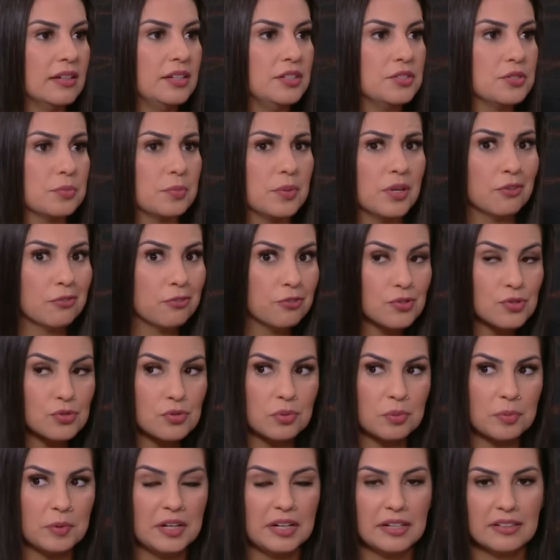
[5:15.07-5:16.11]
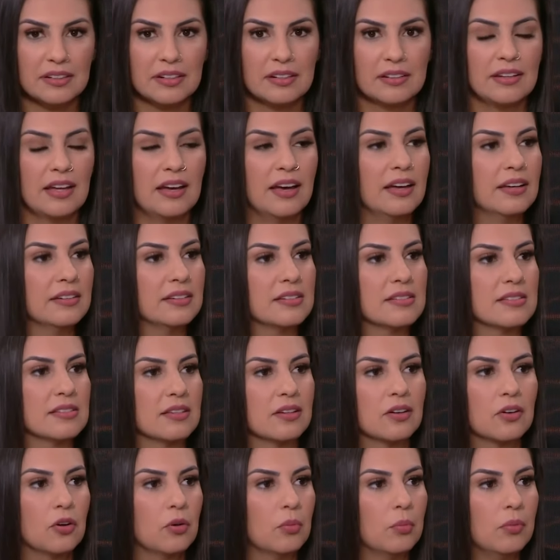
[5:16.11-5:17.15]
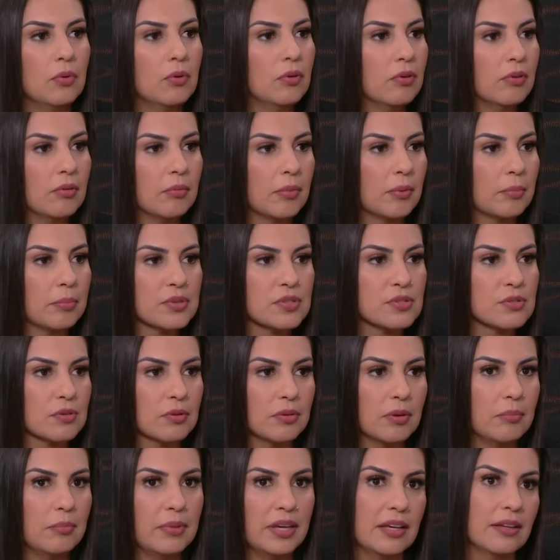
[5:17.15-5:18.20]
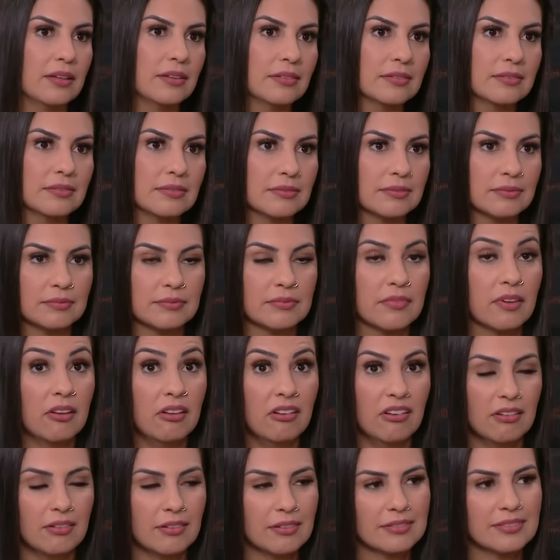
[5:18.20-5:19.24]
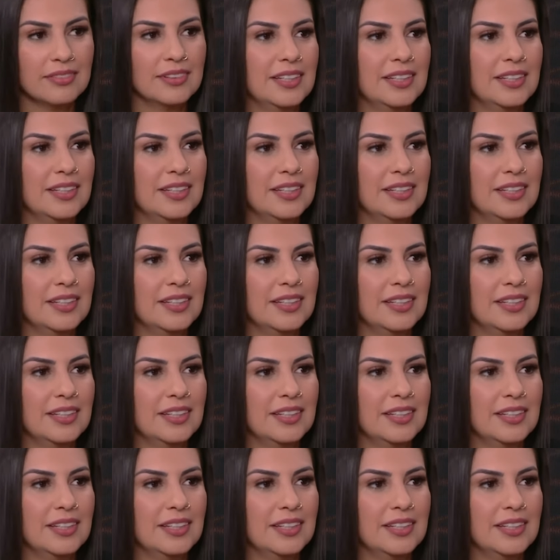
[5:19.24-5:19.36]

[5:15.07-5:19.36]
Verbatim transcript: E, tipo, eu fui super retratada, assim, como uma pessoa bem... Né,